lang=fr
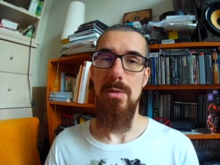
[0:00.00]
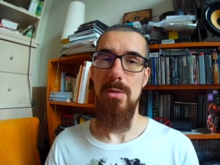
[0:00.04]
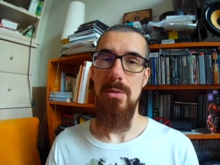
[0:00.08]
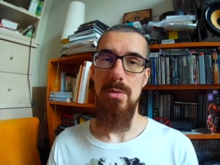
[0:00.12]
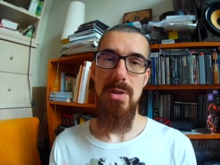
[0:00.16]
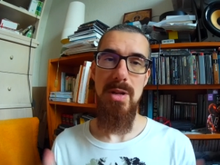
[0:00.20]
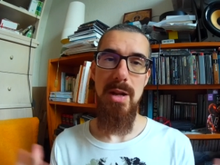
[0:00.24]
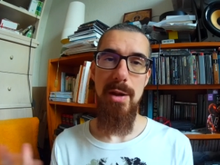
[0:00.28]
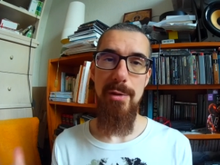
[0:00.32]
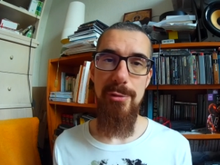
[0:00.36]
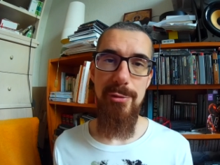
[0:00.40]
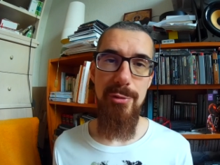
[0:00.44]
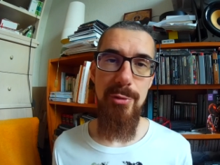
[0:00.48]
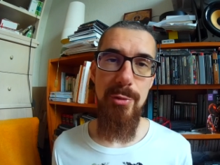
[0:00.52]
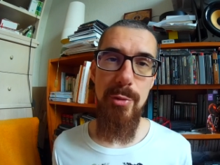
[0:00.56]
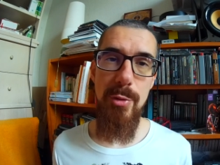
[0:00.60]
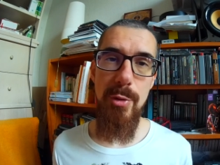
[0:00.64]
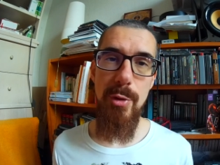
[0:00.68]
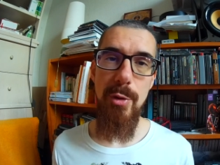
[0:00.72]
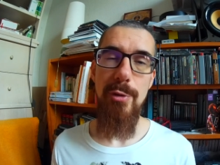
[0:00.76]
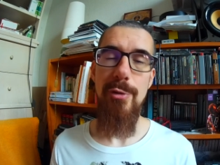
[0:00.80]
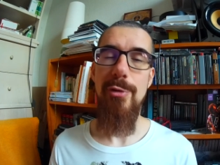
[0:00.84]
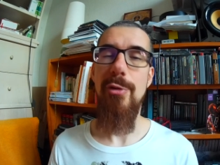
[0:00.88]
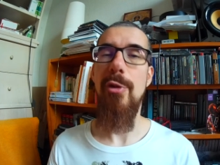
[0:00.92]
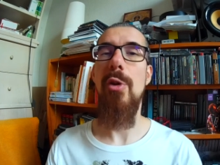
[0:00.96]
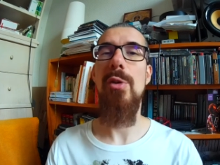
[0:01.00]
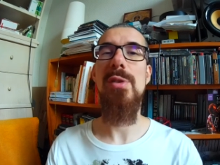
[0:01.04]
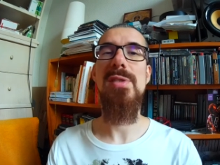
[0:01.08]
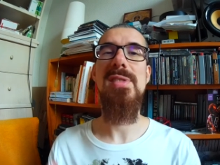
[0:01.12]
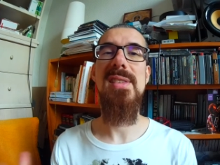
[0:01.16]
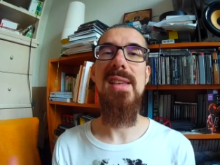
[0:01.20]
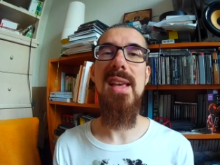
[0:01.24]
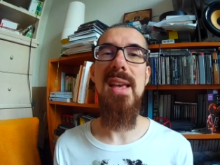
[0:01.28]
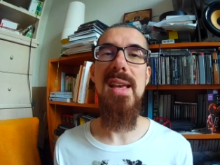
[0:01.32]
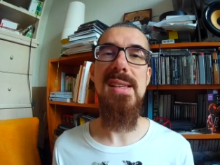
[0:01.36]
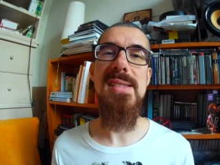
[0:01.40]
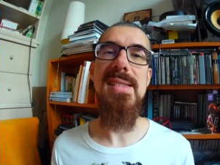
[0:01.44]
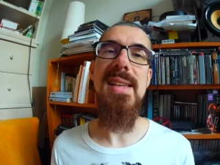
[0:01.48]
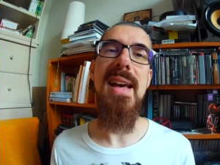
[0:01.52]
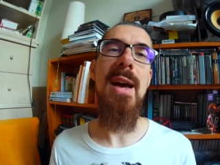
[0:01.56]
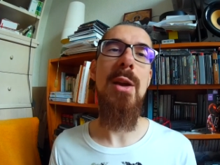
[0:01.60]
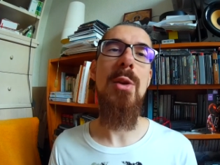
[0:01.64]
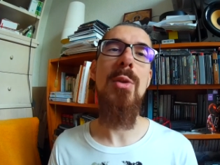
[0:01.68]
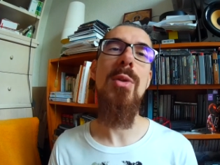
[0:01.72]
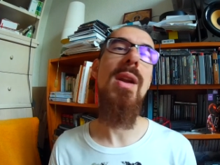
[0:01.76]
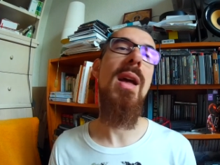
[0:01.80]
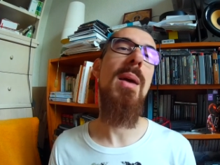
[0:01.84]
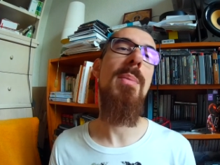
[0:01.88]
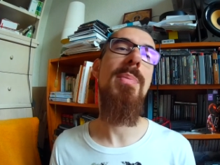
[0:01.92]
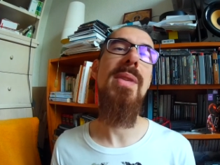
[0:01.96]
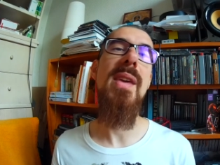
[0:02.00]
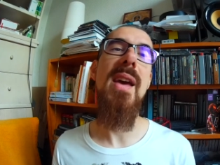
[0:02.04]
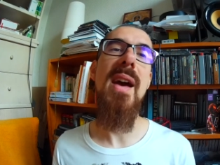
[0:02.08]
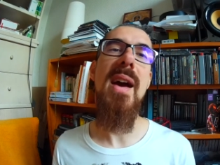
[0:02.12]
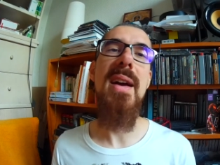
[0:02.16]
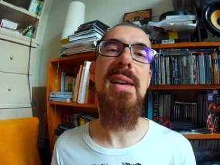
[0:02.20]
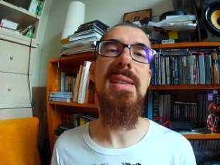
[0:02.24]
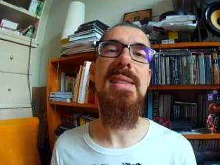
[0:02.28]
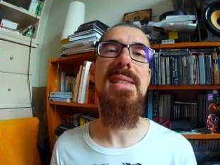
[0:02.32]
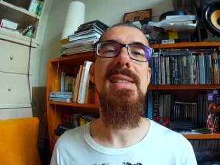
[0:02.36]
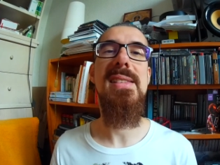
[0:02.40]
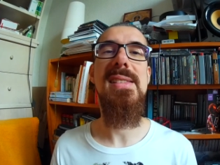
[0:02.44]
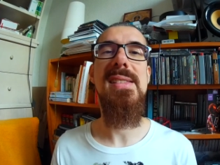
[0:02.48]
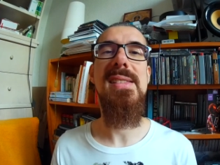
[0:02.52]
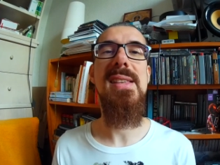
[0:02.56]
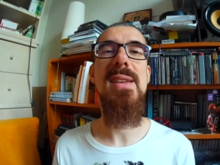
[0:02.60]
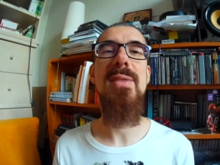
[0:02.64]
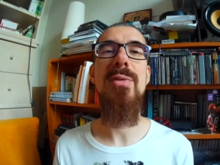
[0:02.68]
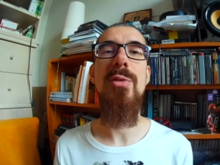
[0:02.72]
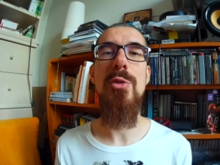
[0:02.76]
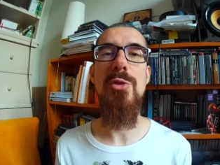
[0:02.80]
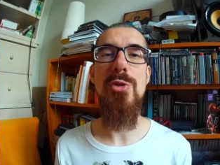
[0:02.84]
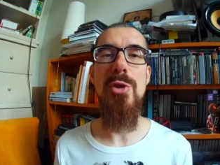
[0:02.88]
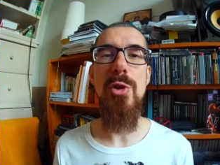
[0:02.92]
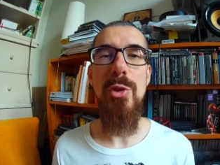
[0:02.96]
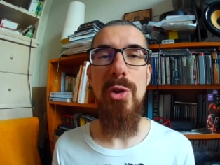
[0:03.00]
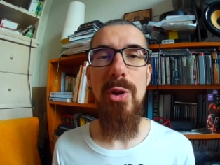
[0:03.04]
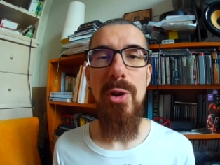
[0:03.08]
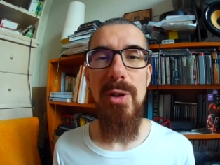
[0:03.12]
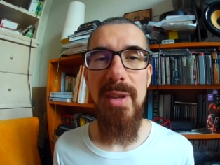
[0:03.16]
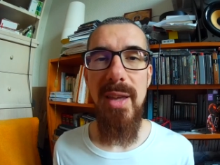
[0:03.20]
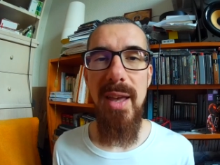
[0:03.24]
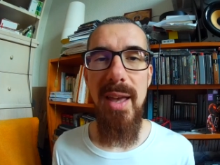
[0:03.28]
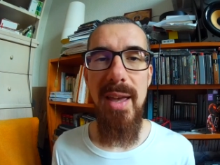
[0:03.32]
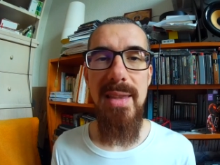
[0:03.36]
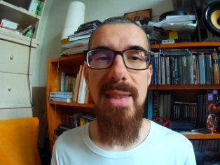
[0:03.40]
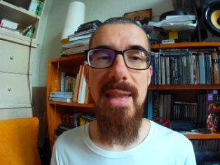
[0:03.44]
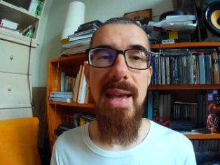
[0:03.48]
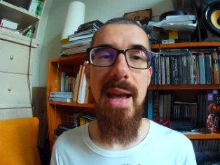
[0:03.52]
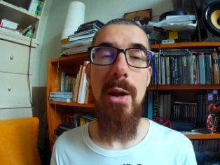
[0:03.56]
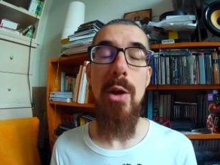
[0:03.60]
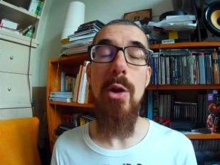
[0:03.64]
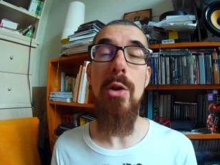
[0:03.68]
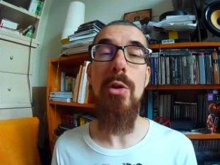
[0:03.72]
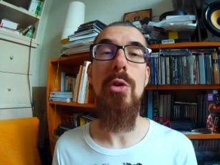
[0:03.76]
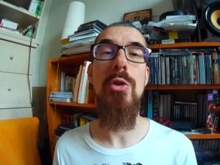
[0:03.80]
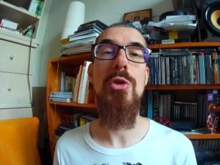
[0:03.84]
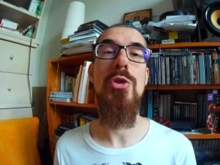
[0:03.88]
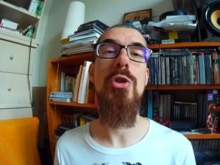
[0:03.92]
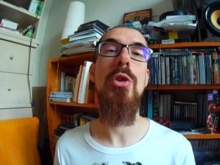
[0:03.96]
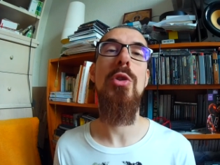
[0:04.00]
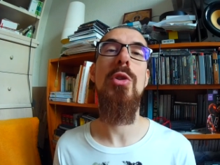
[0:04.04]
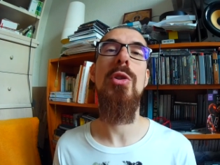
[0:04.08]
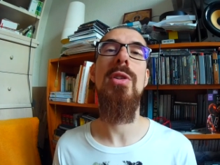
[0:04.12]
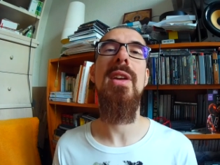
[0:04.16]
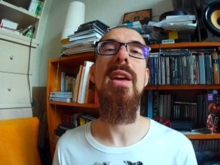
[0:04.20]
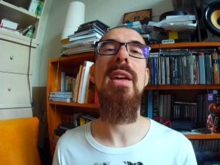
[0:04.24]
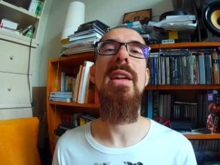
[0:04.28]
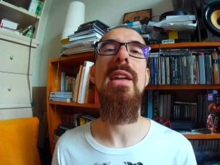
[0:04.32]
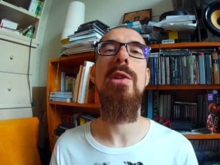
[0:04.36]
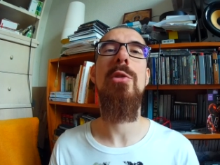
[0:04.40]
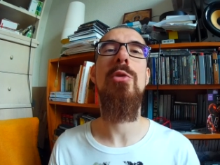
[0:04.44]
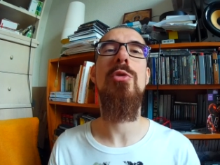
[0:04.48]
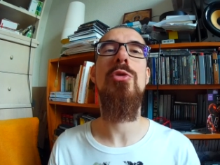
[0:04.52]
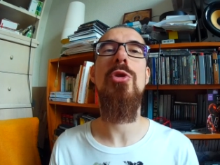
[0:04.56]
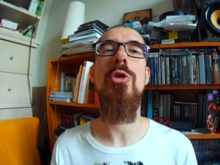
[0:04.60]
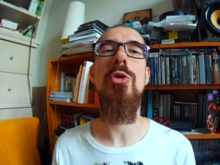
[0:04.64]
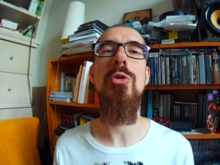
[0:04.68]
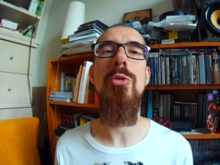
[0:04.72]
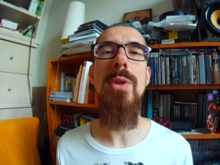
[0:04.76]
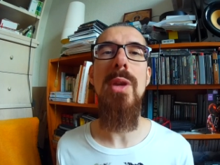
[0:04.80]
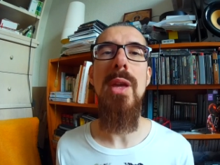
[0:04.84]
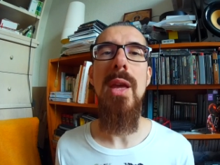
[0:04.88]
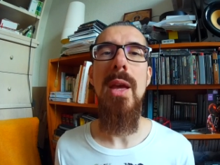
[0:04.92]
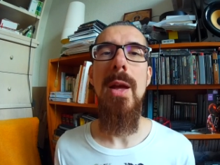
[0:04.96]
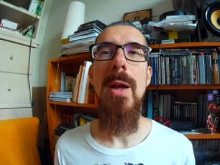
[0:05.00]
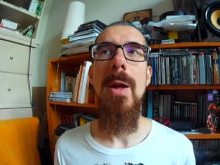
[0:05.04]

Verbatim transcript: La foule française à l'Olympia qui siffle John Coltrane alors que John Coltrane est aujourd'hui,